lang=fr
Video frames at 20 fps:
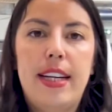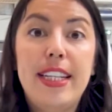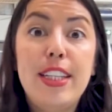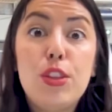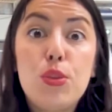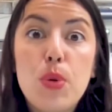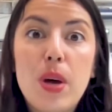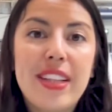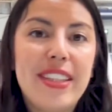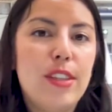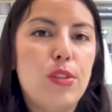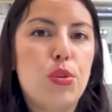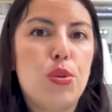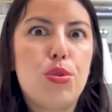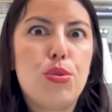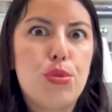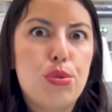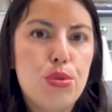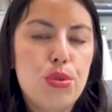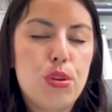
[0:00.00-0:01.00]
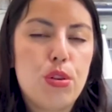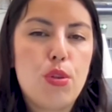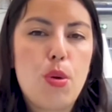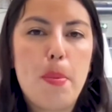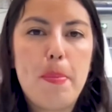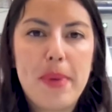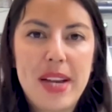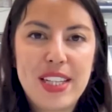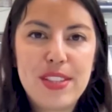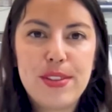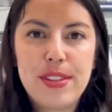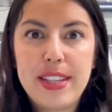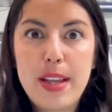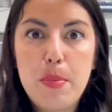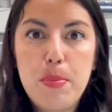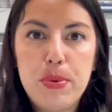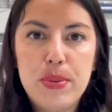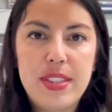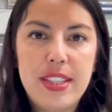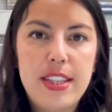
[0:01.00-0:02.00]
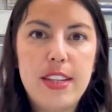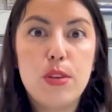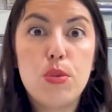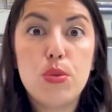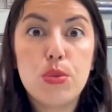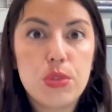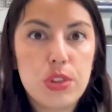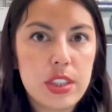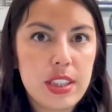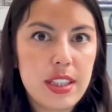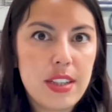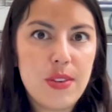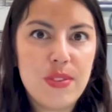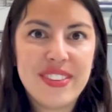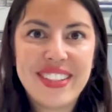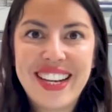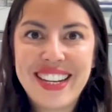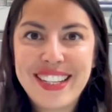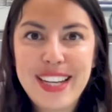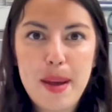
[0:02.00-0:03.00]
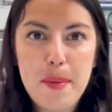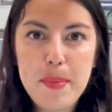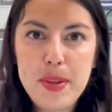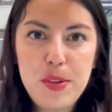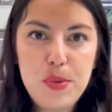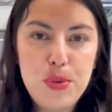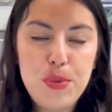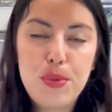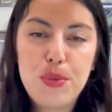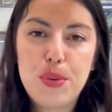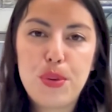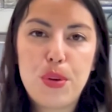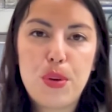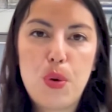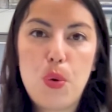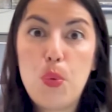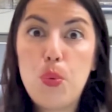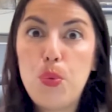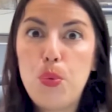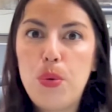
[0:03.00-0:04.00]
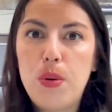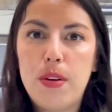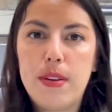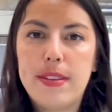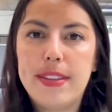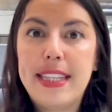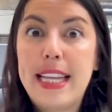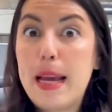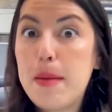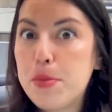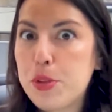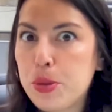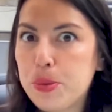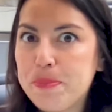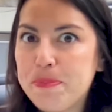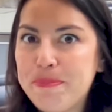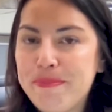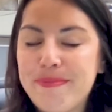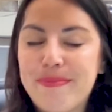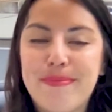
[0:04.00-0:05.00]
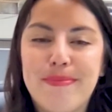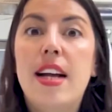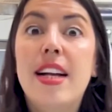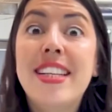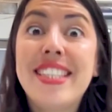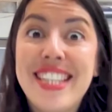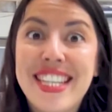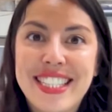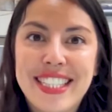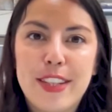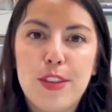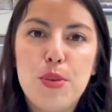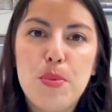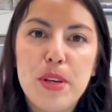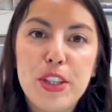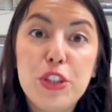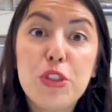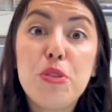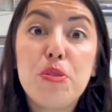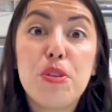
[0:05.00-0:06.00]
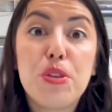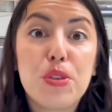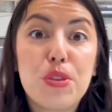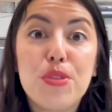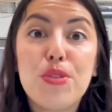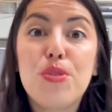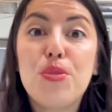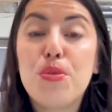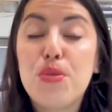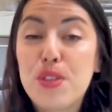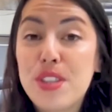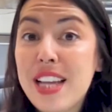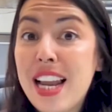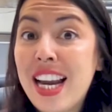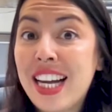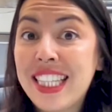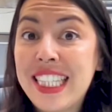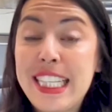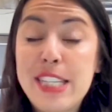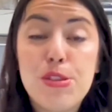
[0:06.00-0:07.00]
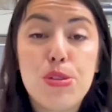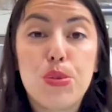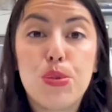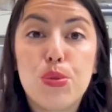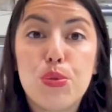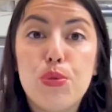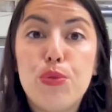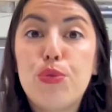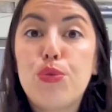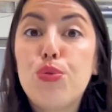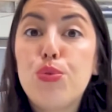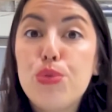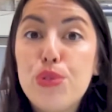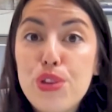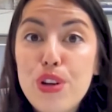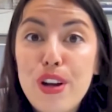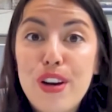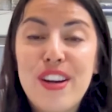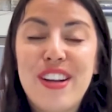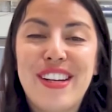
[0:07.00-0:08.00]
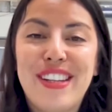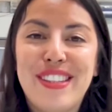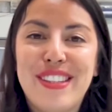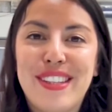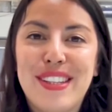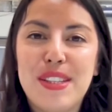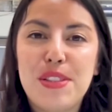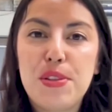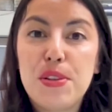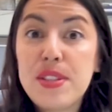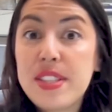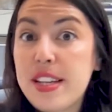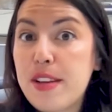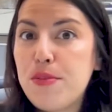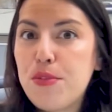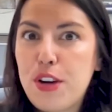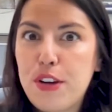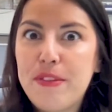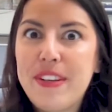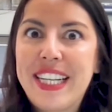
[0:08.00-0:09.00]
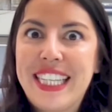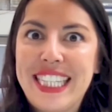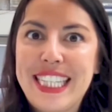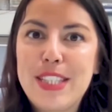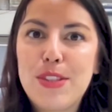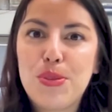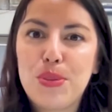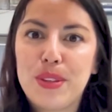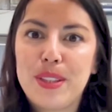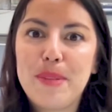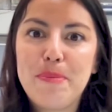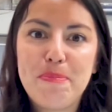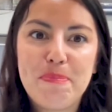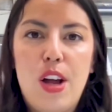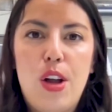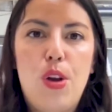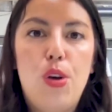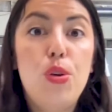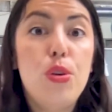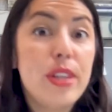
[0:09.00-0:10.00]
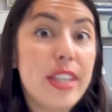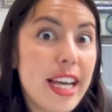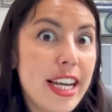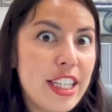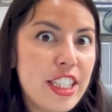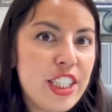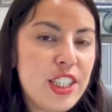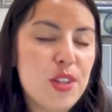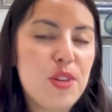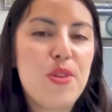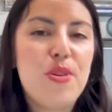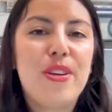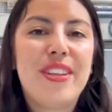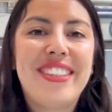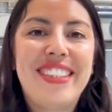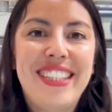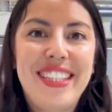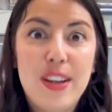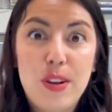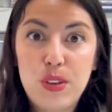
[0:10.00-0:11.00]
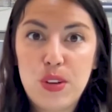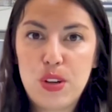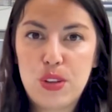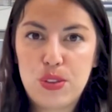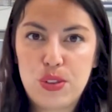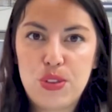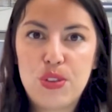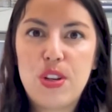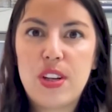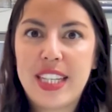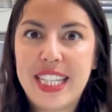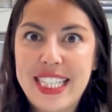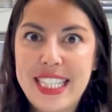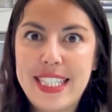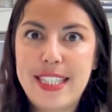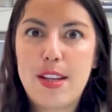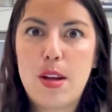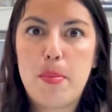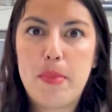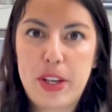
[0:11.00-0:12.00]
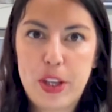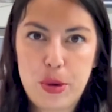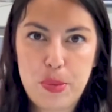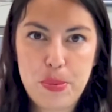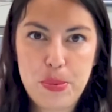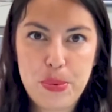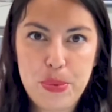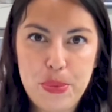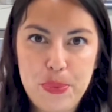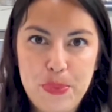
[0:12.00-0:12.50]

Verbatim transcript: histoire d'être sûr que personne n'a posé des congés en dernière minute euh, ou n'est absent. Ça serait dommage que votre nouveau salarié se retrouve tout seul euh, sans savoir vers qui se tourner. Le cas échéant, il est encore temps d'organiser un backup.